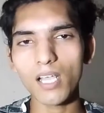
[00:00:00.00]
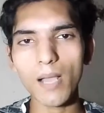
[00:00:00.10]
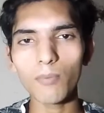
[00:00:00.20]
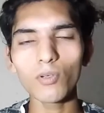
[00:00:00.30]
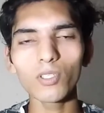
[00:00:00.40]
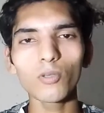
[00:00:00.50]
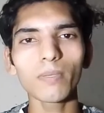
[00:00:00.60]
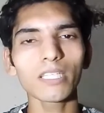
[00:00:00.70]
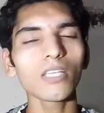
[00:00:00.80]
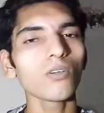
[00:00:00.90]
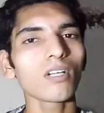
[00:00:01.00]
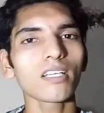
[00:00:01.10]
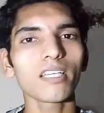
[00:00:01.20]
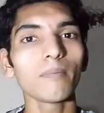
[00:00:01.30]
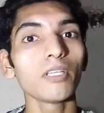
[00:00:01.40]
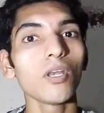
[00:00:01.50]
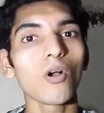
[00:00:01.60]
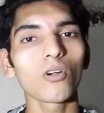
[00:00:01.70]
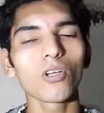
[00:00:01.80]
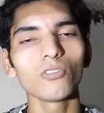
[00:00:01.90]
आपको ये तो पता ही होगा कि अभी
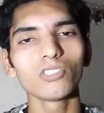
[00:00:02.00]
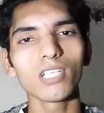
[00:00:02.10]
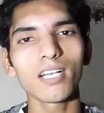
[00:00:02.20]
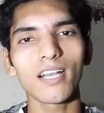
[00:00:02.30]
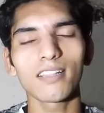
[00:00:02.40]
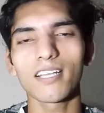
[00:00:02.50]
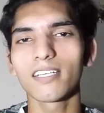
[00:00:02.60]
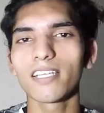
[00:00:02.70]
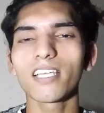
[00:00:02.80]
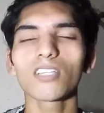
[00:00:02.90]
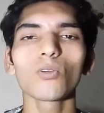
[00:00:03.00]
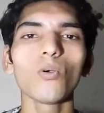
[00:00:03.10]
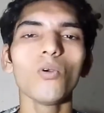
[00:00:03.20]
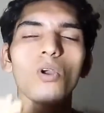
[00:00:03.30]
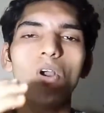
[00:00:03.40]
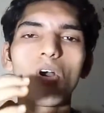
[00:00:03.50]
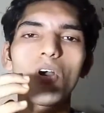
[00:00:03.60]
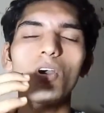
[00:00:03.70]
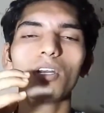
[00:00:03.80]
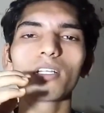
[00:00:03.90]
लॉकडाउन चल रहा था ठीक है तो
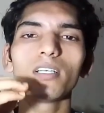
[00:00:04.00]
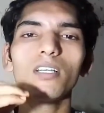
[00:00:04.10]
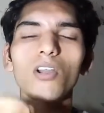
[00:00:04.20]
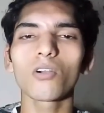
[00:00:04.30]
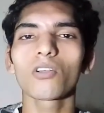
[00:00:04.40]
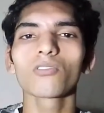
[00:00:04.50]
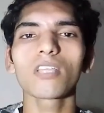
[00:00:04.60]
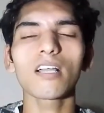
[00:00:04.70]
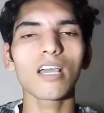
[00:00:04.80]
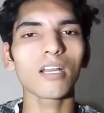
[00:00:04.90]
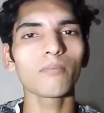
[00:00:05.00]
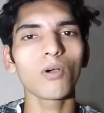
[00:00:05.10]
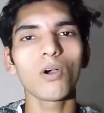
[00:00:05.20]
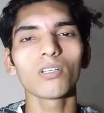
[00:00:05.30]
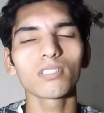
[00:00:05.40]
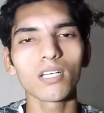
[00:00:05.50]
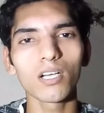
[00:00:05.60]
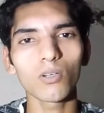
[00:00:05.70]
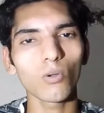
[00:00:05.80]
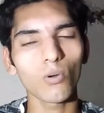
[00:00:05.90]
और लॉकडाउन के कारण बहुत
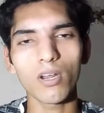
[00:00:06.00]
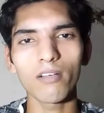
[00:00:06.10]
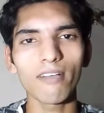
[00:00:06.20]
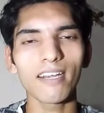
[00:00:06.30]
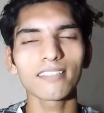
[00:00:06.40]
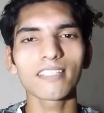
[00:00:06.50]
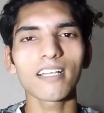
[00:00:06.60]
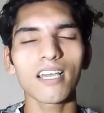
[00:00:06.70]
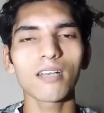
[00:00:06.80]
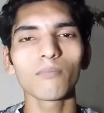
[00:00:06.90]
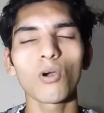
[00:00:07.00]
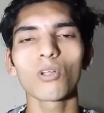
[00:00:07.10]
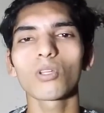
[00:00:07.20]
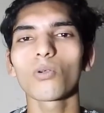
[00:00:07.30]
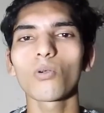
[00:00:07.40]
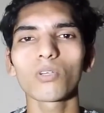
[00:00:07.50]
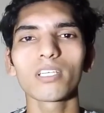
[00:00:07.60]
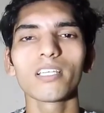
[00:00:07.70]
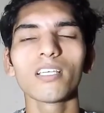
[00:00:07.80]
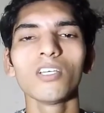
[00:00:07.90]
कोरोना वायरस के कारण बहुत लोगों
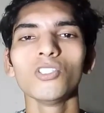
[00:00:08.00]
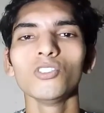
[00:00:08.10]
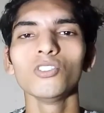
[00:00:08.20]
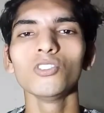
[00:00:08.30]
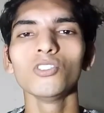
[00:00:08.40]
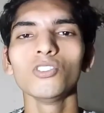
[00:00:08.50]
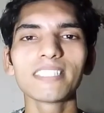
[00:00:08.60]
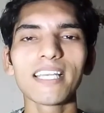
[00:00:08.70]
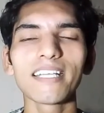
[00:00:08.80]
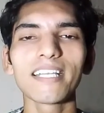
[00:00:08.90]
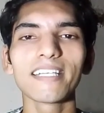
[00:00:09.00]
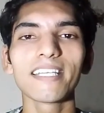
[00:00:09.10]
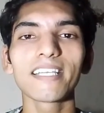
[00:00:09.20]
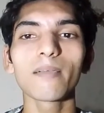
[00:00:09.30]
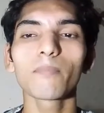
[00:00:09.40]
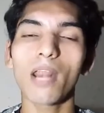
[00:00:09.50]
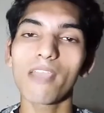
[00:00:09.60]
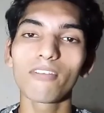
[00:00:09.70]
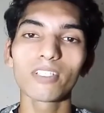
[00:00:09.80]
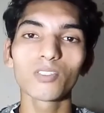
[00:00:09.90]
की जॉब भी चली गई ठीक है
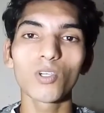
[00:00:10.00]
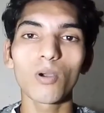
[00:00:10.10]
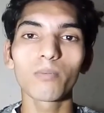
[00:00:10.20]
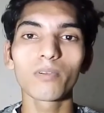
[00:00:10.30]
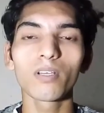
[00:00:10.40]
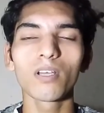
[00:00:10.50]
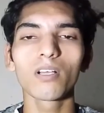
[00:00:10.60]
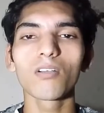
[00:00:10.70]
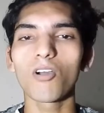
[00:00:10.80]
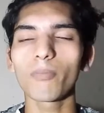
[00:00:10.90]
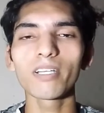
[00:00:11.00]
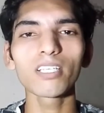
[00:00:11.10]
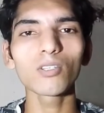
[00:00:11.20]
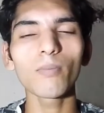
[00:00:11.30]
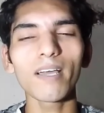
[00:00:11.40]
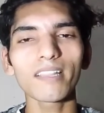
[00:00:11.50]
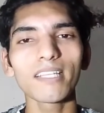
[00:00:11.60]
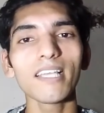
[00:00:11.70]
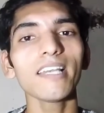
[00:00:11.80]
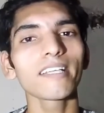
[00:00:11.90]
प्राइवेट जॉब गवर्नमेंट की तो बात
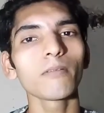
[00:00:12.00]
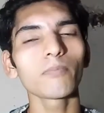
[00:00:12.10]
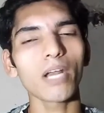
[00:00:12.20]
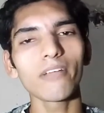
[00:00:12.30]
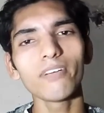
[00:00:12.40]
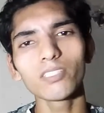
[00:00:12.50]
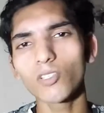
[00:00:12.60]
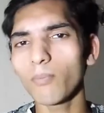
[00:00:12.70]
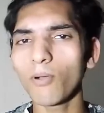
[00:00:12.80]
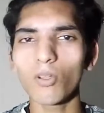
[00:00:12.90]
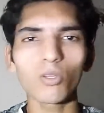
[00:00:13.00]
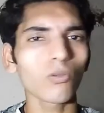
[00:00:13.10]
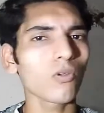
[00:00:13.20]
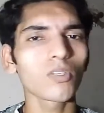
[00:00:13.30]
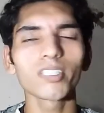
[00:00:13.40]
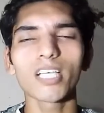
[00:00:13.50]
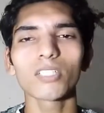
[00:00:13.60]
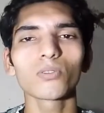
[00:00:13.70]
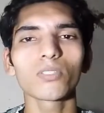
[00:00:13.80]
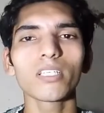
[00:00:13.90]
नहीं है लेकिन प्राइवेट जॉब बहुत लोगों की जा
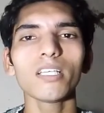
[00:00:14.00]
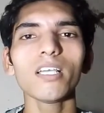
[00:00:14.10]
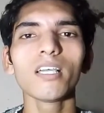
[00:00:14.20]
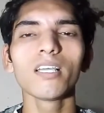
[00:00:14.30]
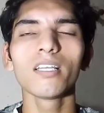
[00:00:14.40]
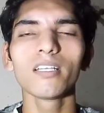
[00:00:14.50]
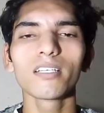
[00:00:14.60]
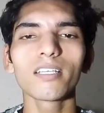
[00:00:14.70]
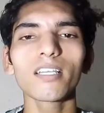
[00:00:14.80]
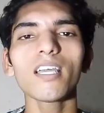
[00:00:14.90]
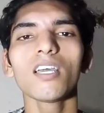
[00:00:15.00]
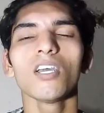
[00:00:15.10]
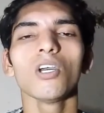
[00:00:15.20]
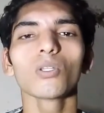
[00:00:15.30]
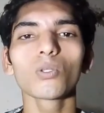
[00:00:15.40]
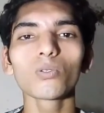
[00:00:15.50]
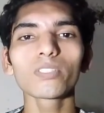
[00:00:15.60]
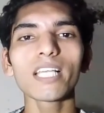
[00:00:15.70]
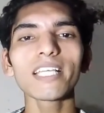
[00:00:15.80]
चुकी है ठीक है तो उसके